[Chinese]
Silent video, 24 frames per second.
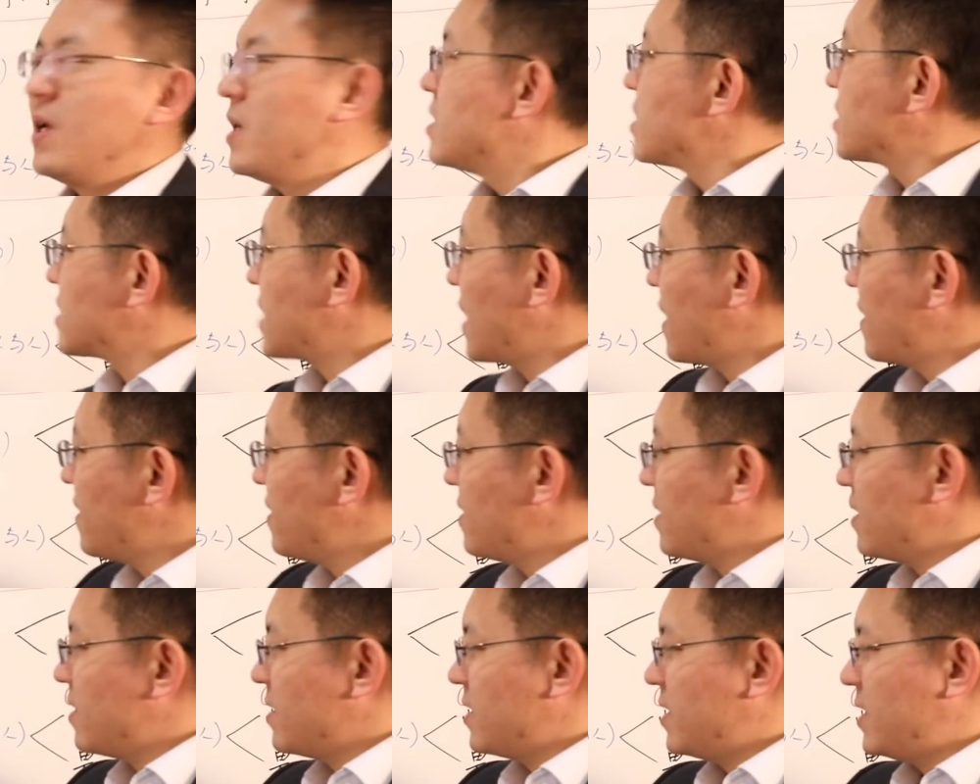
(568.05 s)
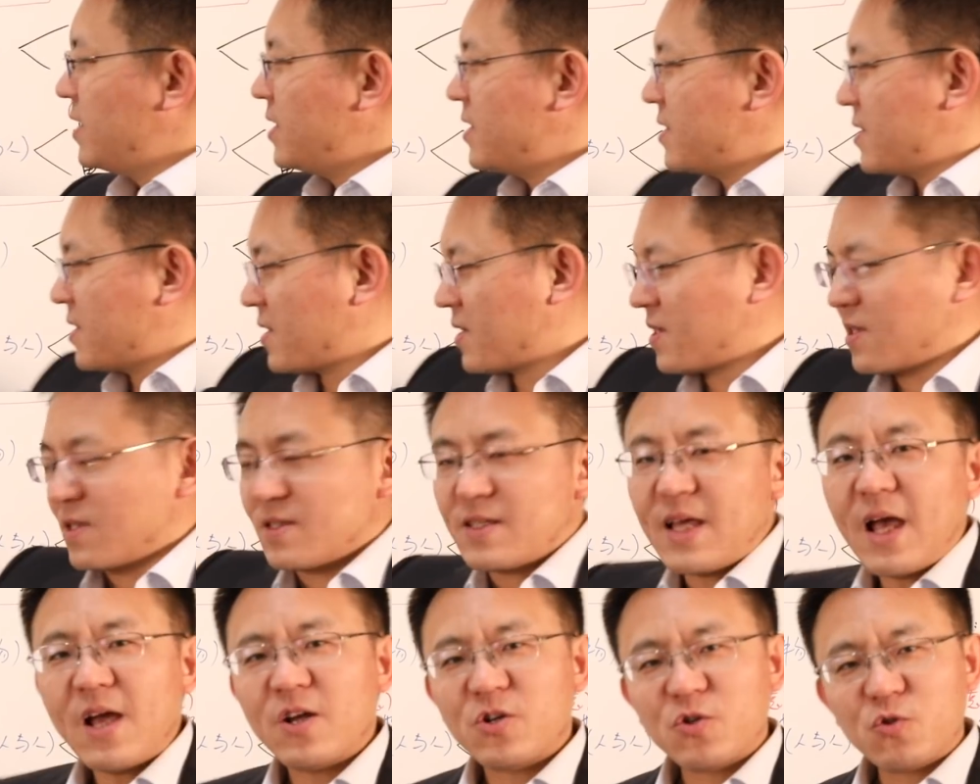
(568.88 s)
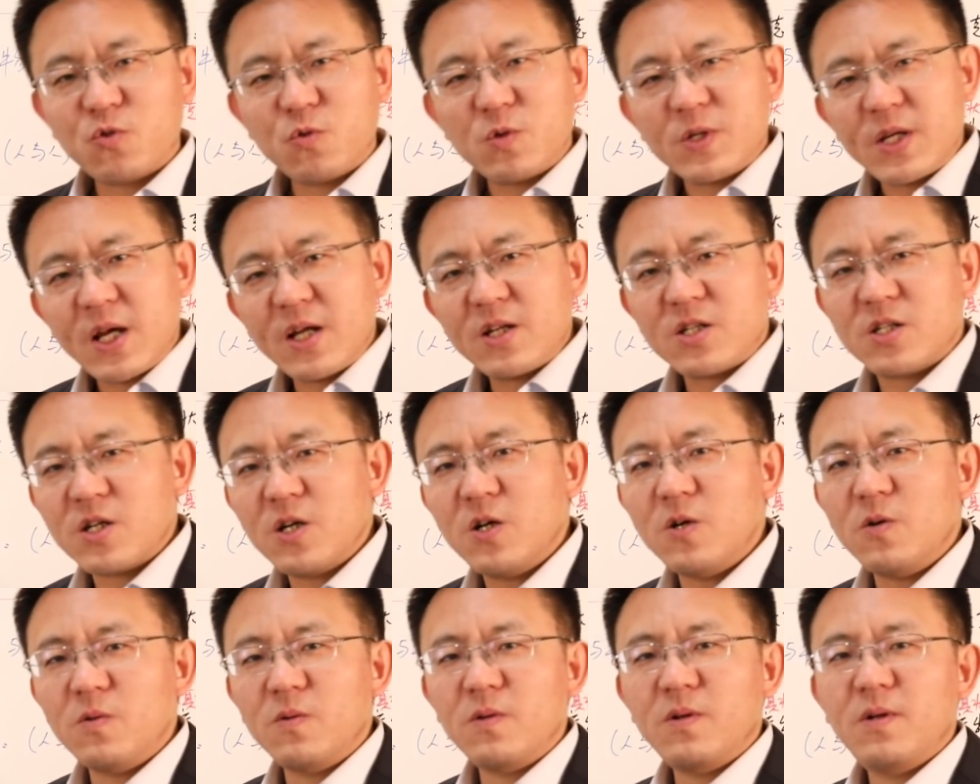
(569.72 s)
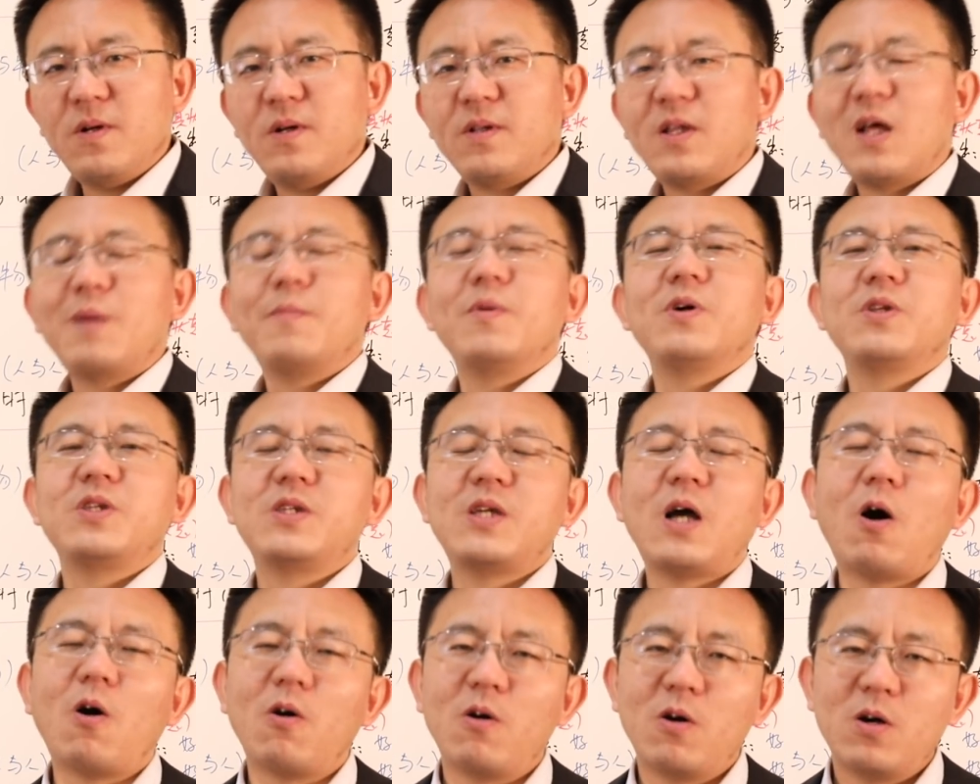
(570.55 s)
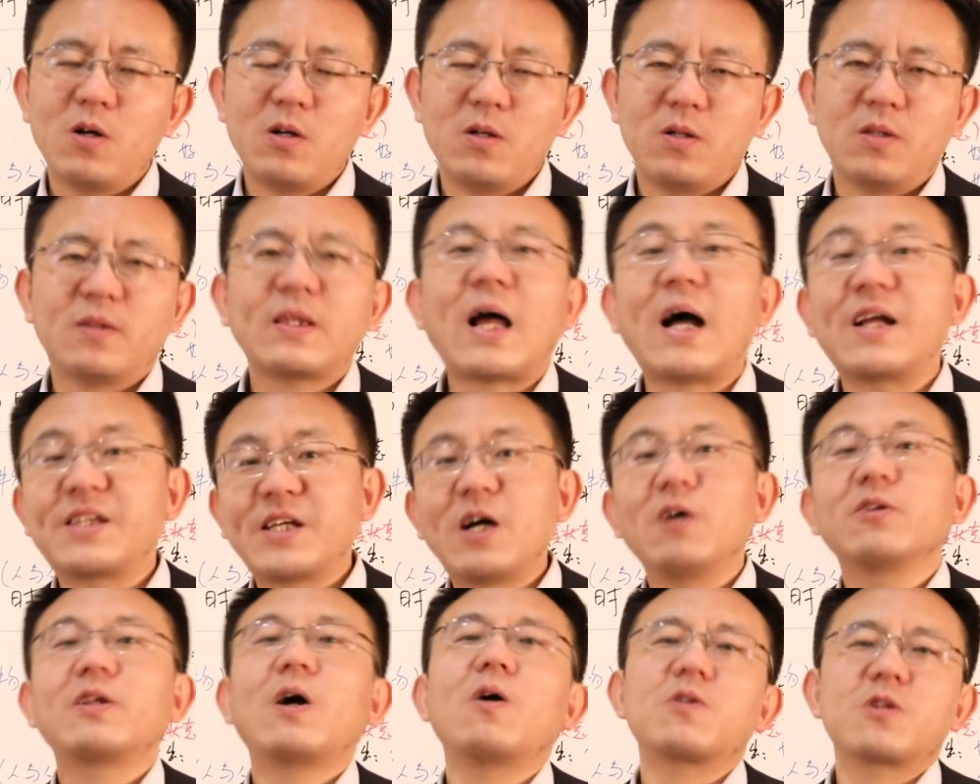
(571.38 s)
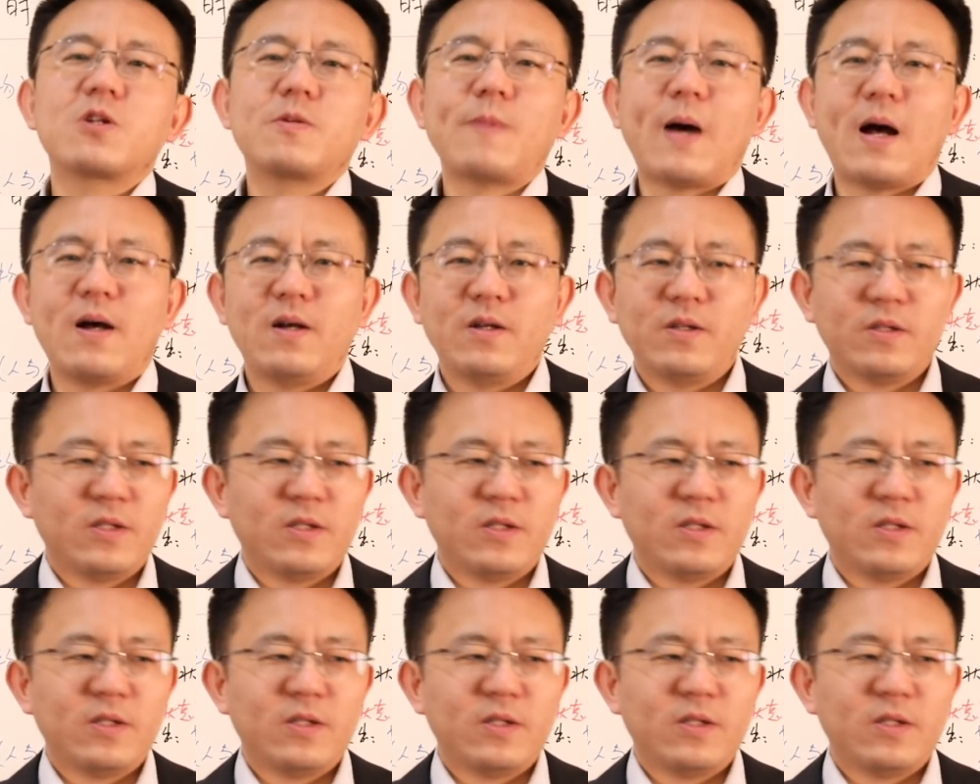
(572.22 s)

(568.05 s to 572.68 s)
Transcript: 人你此在出现之后，那么你要打交道是吧？